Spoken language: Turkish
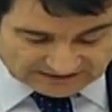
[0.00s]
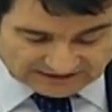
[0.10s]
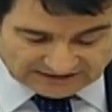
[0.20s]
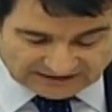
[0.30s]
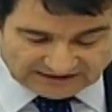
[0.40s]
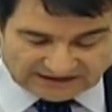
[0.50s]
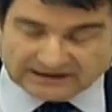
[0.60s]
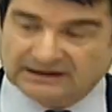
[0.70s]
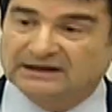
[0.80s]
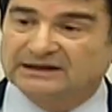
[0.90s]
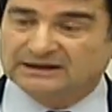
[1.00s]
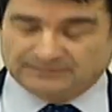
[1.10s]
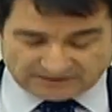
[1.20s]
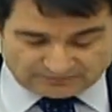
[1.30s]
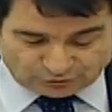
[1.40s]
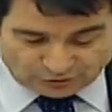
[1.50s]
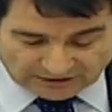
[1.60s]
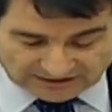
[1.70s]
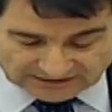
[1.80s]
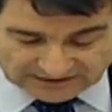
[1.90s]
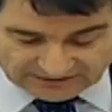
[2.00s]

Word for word: nedeniyle yapılmış olan